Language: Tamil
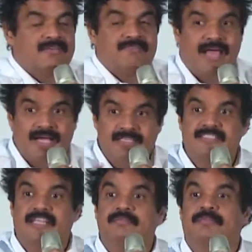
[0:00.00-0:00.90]

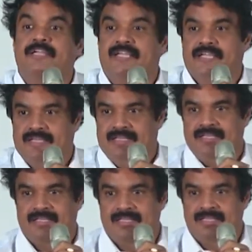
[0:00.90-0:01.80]
ஃப்ளாக்குக்கு செலவு பண்ணியிருக்கேன்
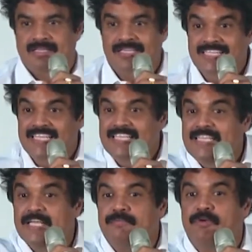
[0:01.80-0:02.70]
இது
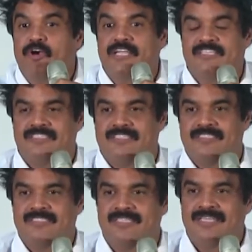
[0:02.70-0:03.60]
இந்தியன் ப்ராடக்ட்டுன்னு
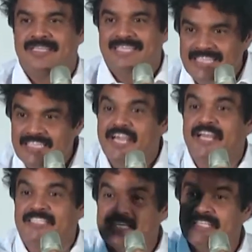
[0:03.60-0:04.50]
இந்திய
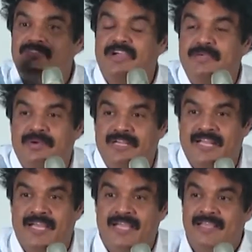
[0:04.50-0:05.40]
அரசாங்கத்தில் ஃபைட்
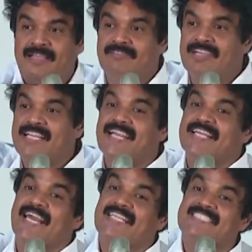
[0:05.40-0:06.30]
பண்ணுறேன்
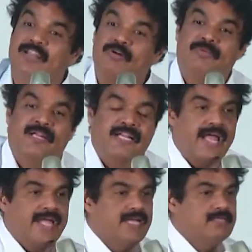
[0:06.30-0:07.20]
வெளிநாட்டுக்காரன் செலவு
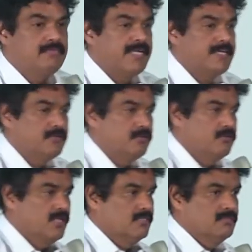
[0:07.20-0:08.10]
பண்ணுறேன் எனக்கு பேட்டர்ன்
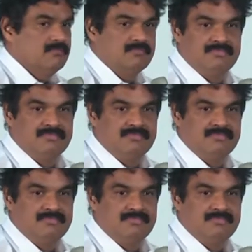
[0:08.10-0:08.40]
கொடுக்கக்கூடாதுன்னு